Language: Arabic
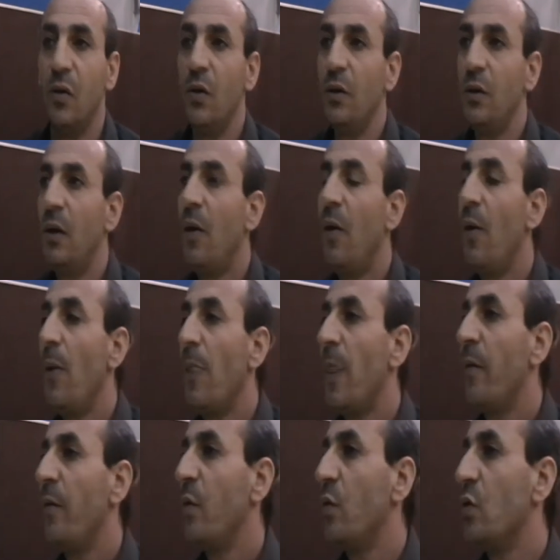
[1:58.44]
لهون
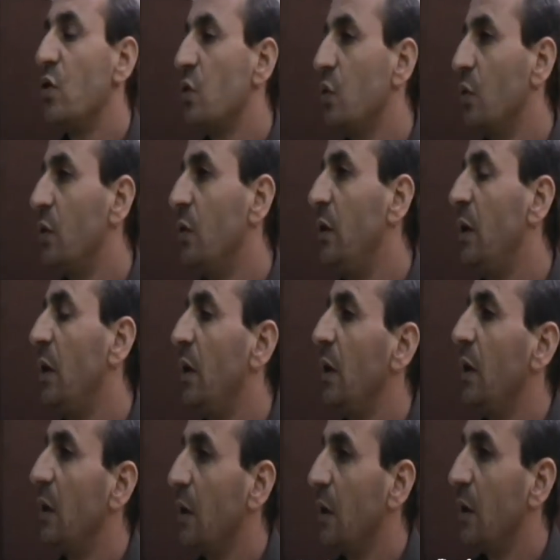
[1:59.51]
في وجود
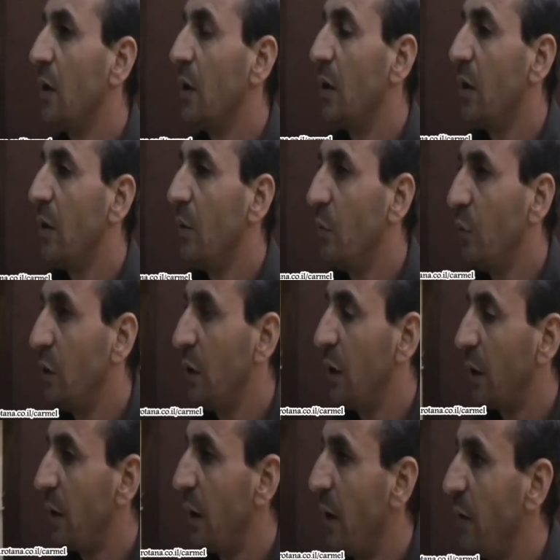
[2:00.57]
آه،
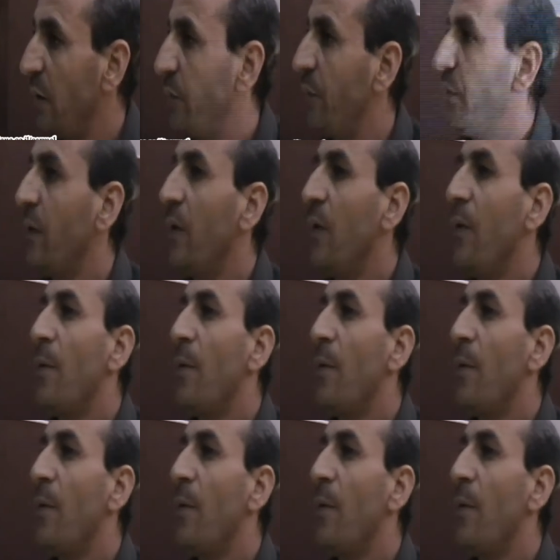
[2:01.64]
المدير نايف